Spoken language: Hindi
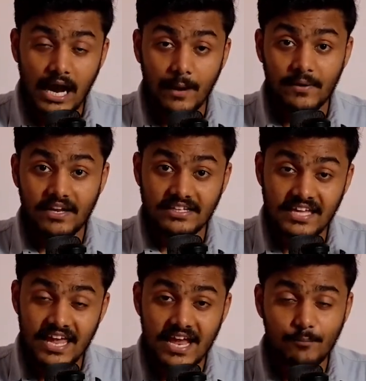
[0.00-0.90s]
अब
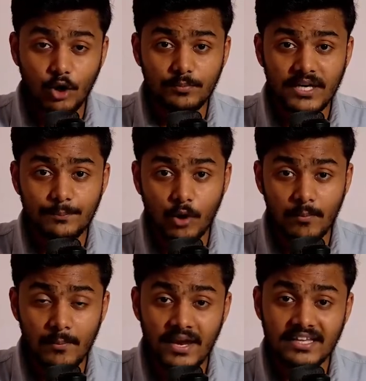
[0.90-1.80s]
ये एक बहुत बड़ी
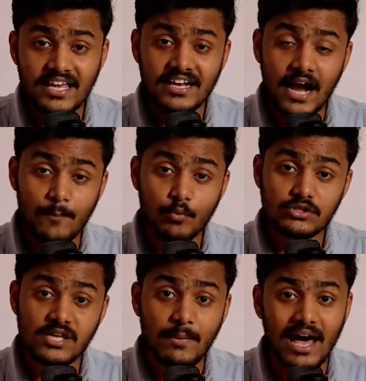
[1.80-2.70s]
प्रॉब्लम है कि एक काम को
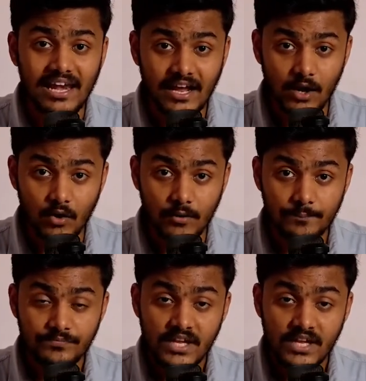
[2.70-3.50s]
संभालेगा कौन